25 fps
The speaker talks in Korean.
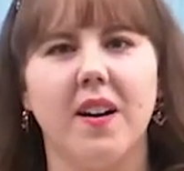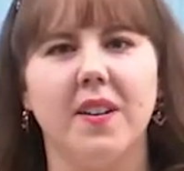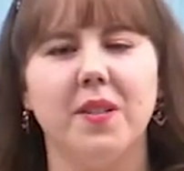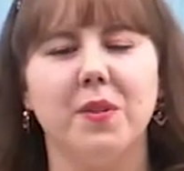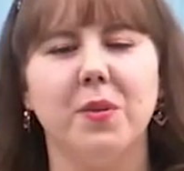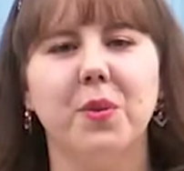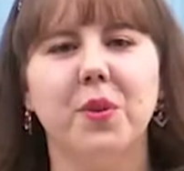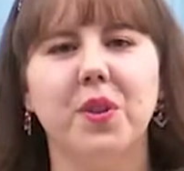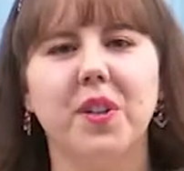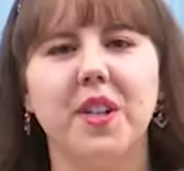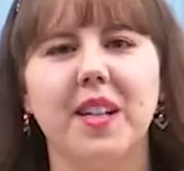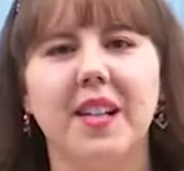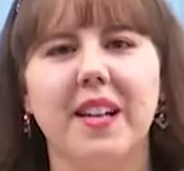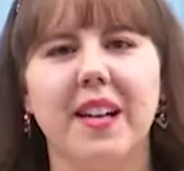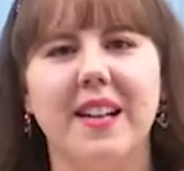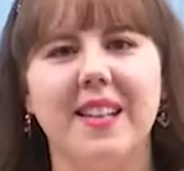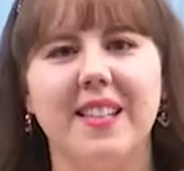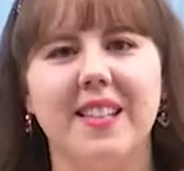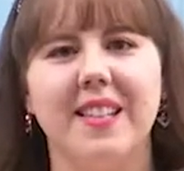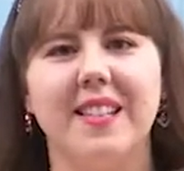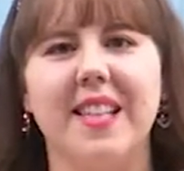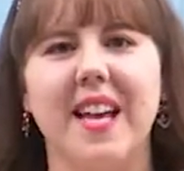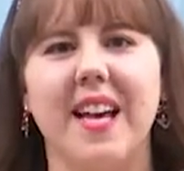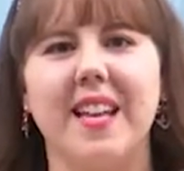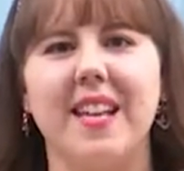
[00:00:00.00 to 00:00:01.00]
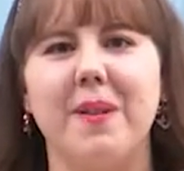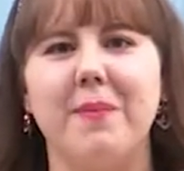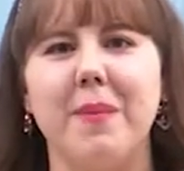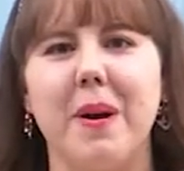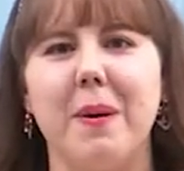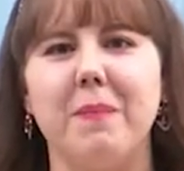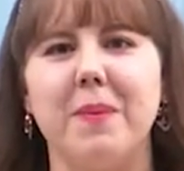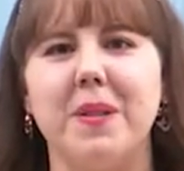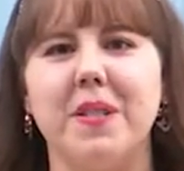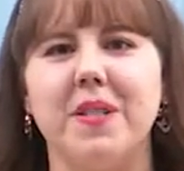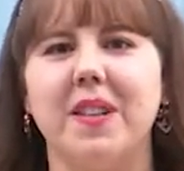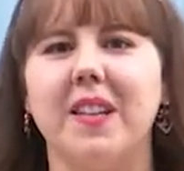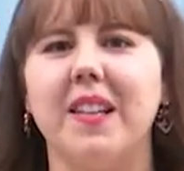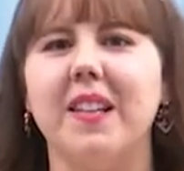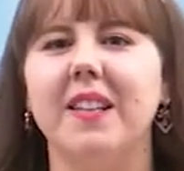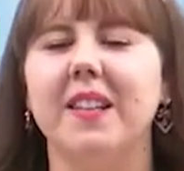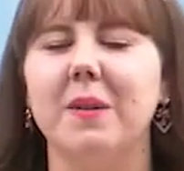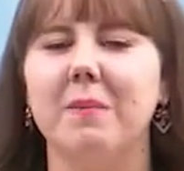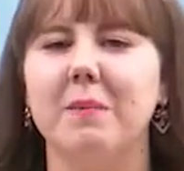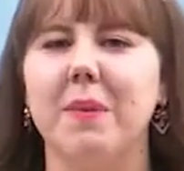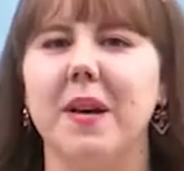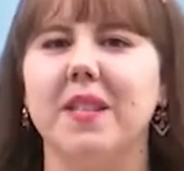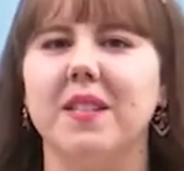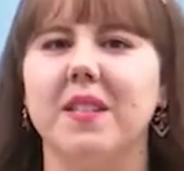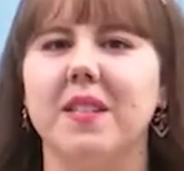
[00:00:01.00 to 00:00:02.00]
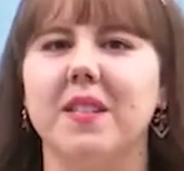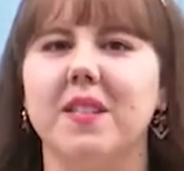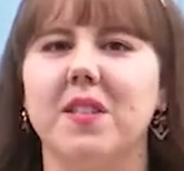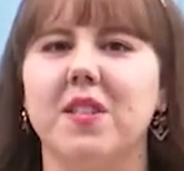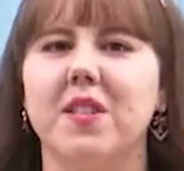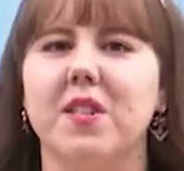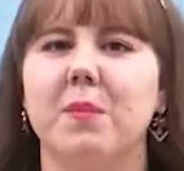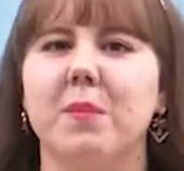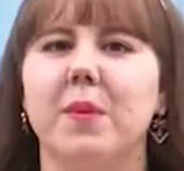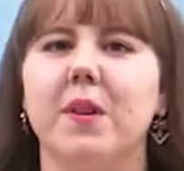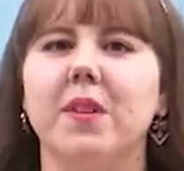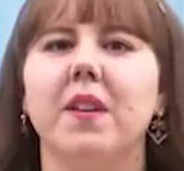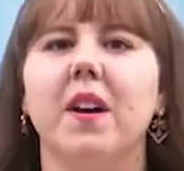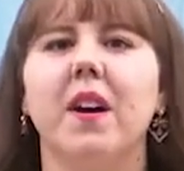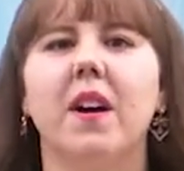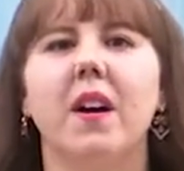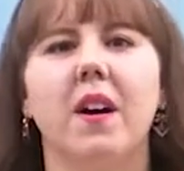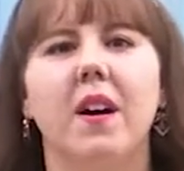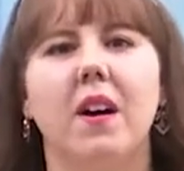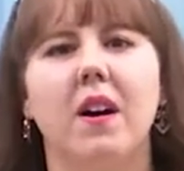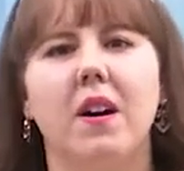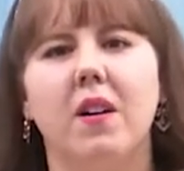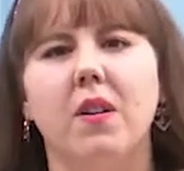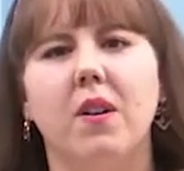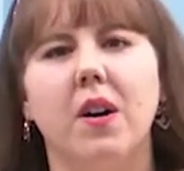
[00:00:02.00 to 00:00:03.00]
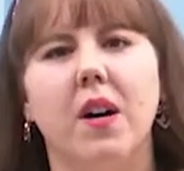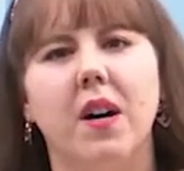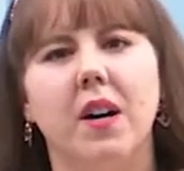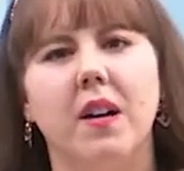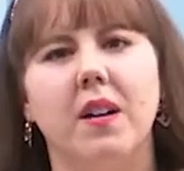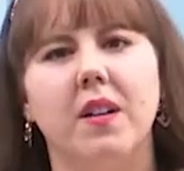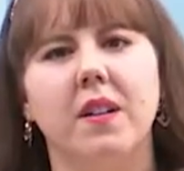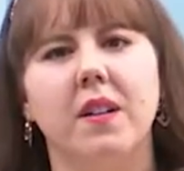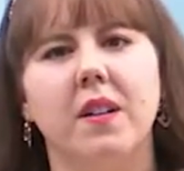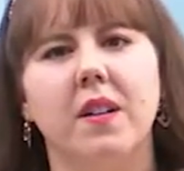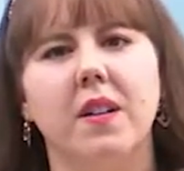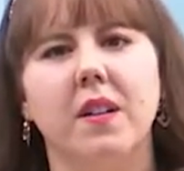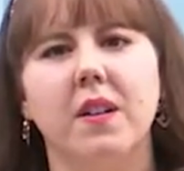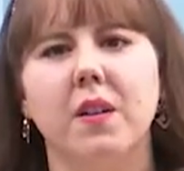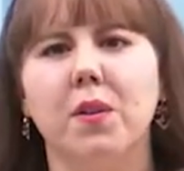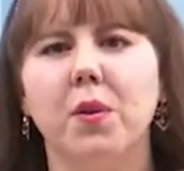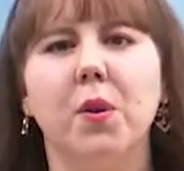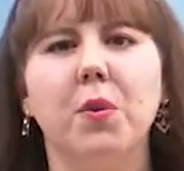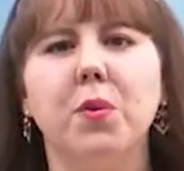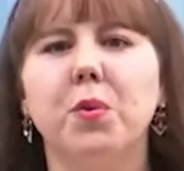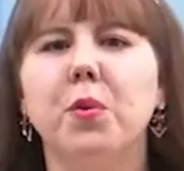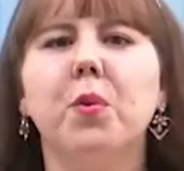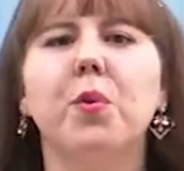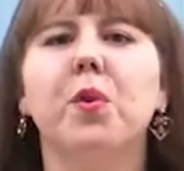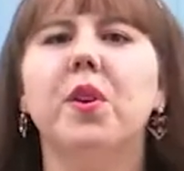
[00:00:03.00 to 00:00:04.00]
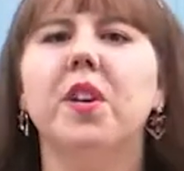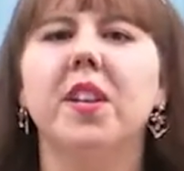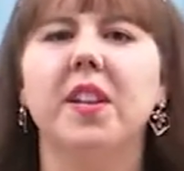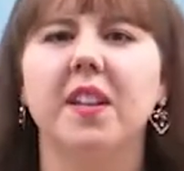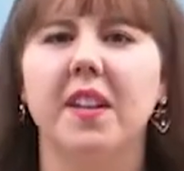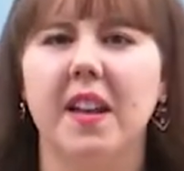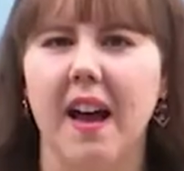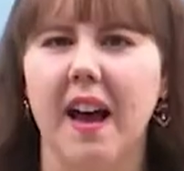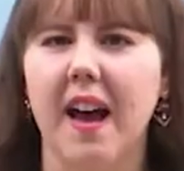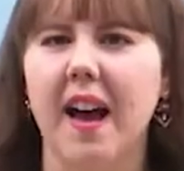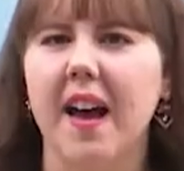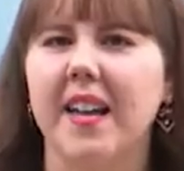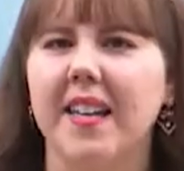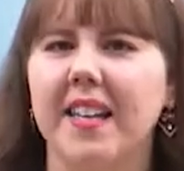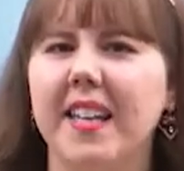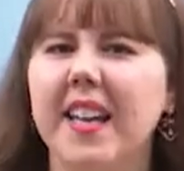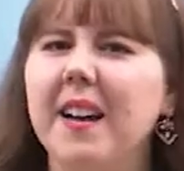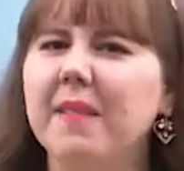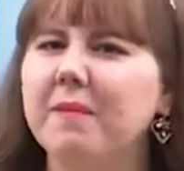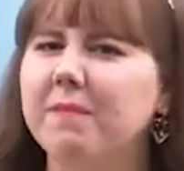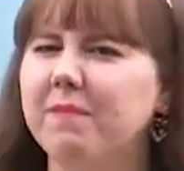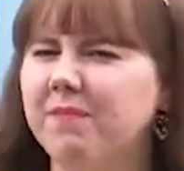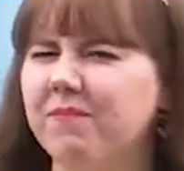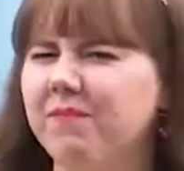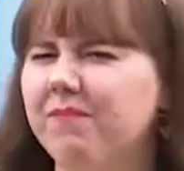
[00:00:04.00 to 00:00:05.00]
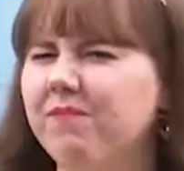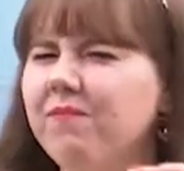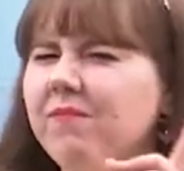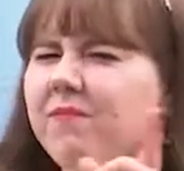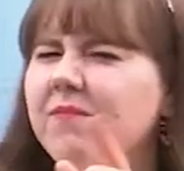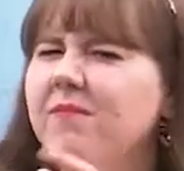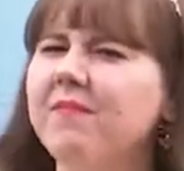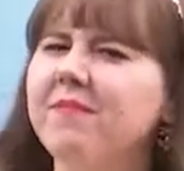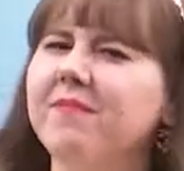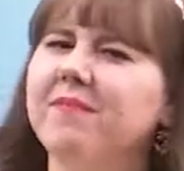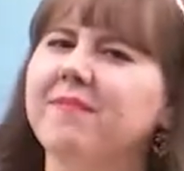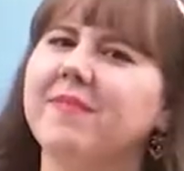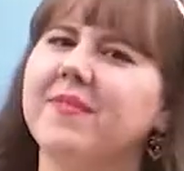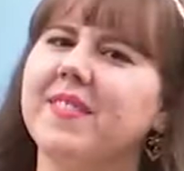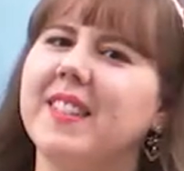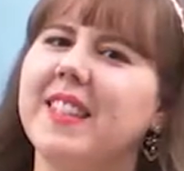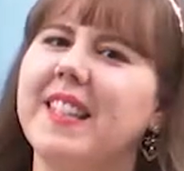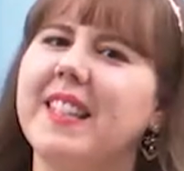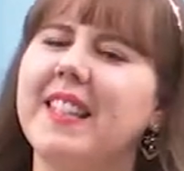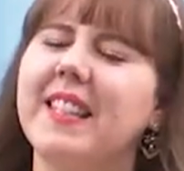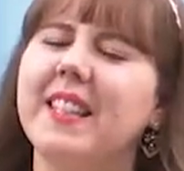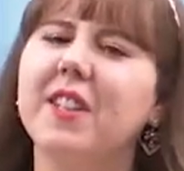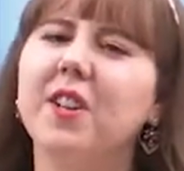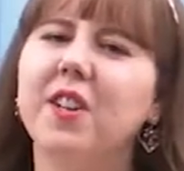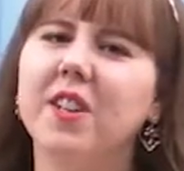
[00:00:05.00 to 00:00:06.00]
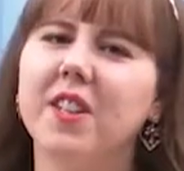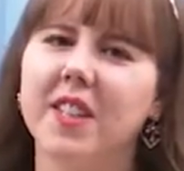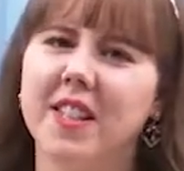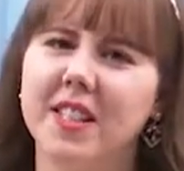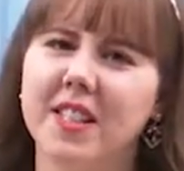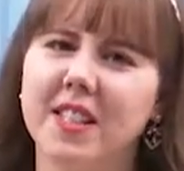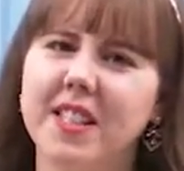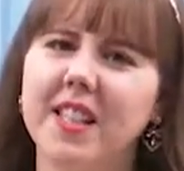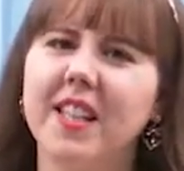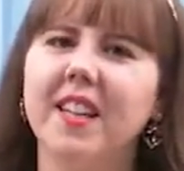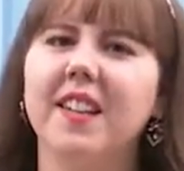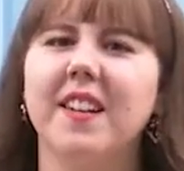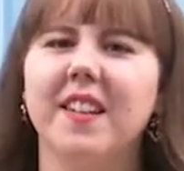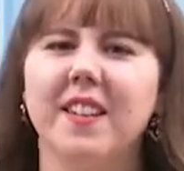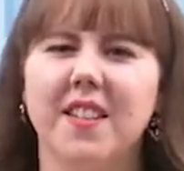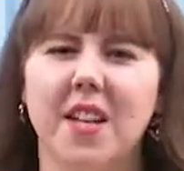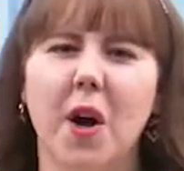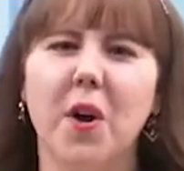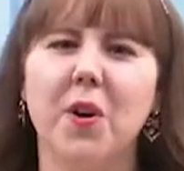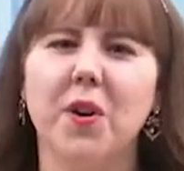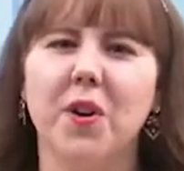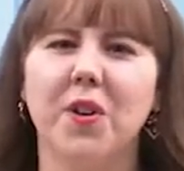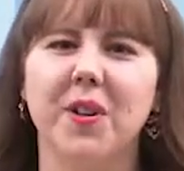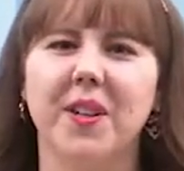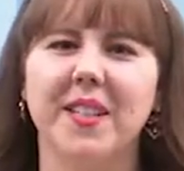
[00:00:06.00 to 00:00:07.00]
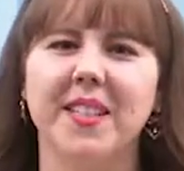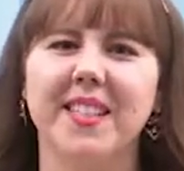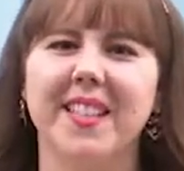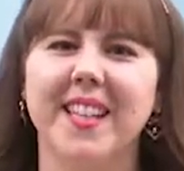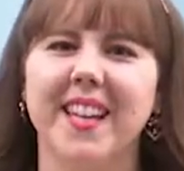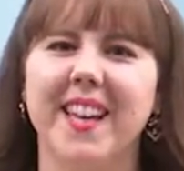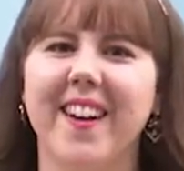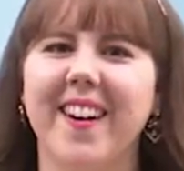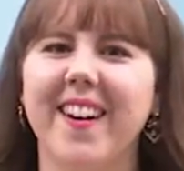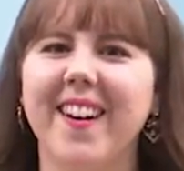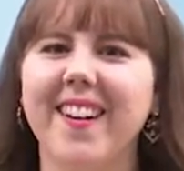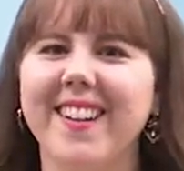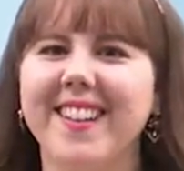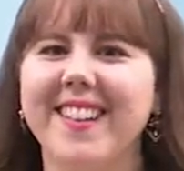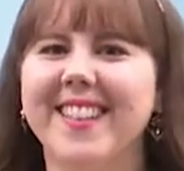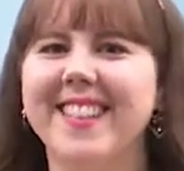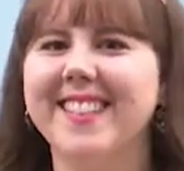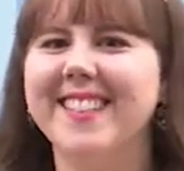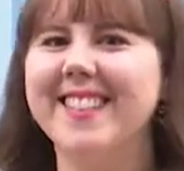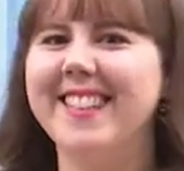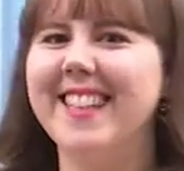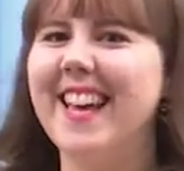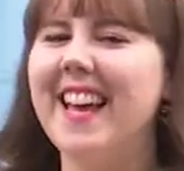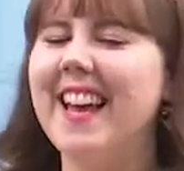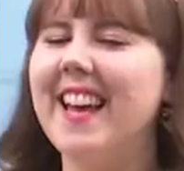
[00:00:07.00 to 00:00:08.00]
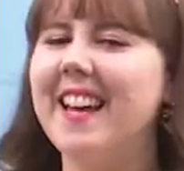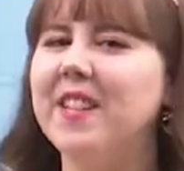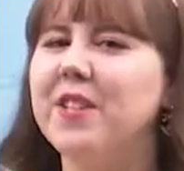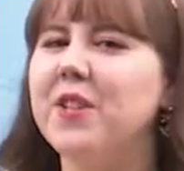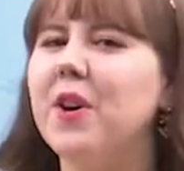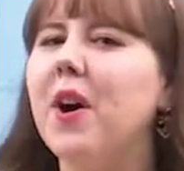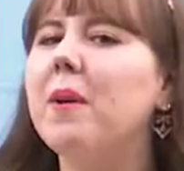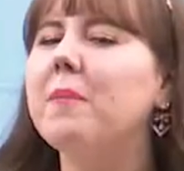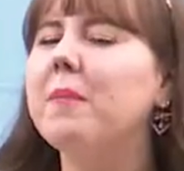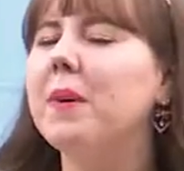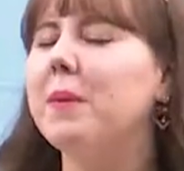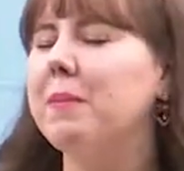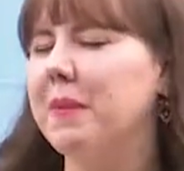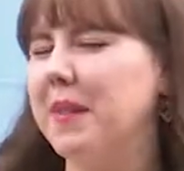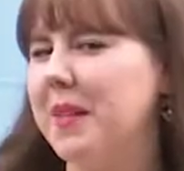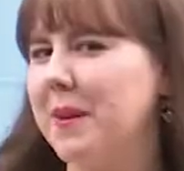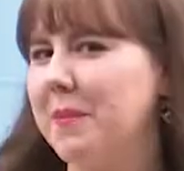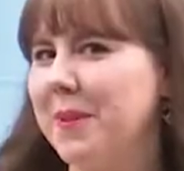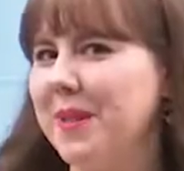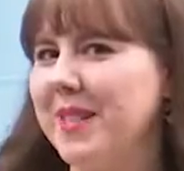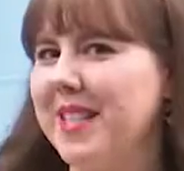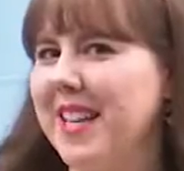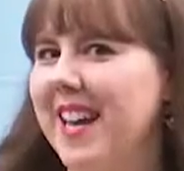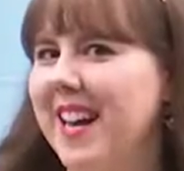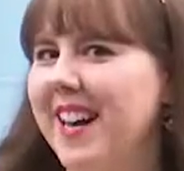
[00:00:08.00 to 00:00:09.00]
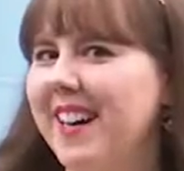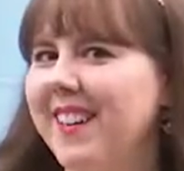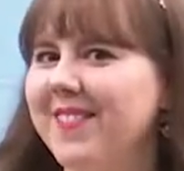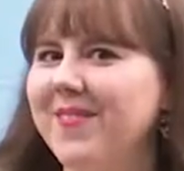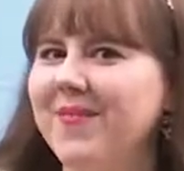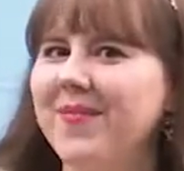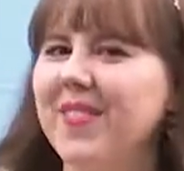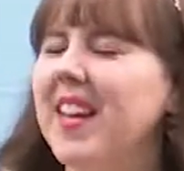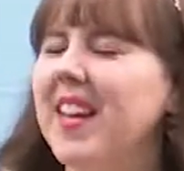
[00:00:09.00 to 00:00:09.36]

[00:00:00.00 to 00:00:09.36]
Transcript: 독일 사람 앞에서 이런 패턴 쓰시면 너 독일인 아니야? 이거 같이 나올 것 같아요. 네, 저 한번 믿어보세요.